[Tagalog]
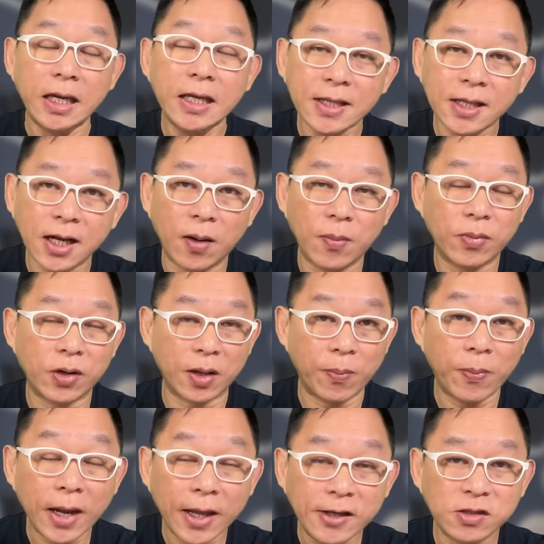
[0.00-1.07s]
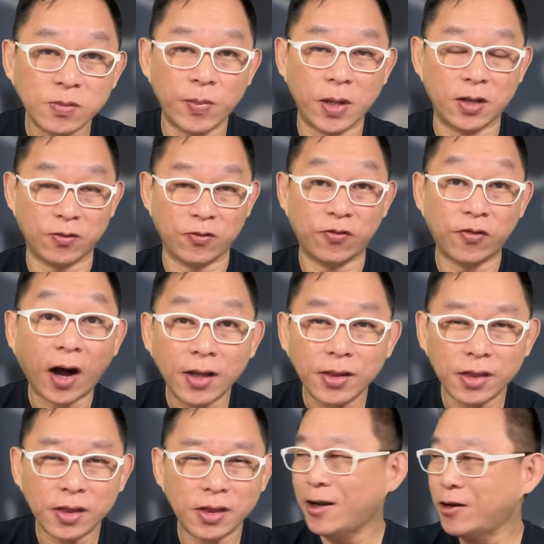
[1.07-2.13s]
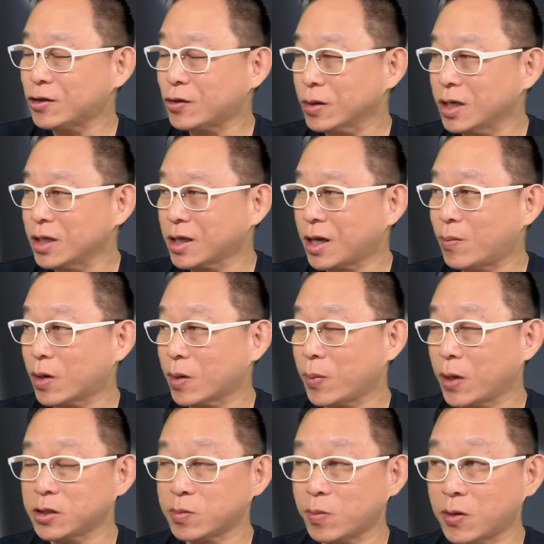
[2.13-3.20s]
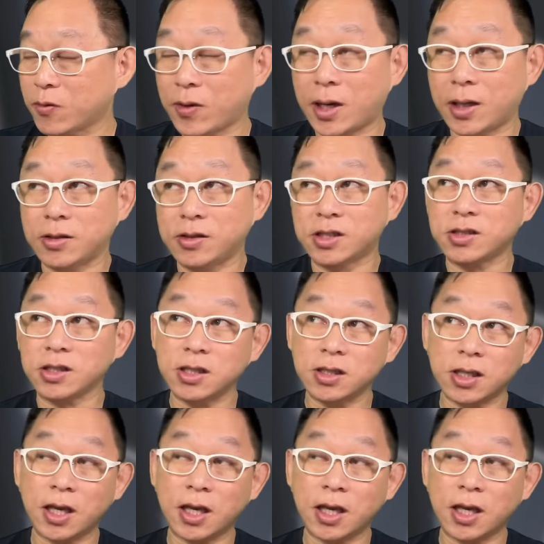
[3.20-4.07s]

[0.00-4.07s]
income replacement fund. Ano itong income replacement fund? Just in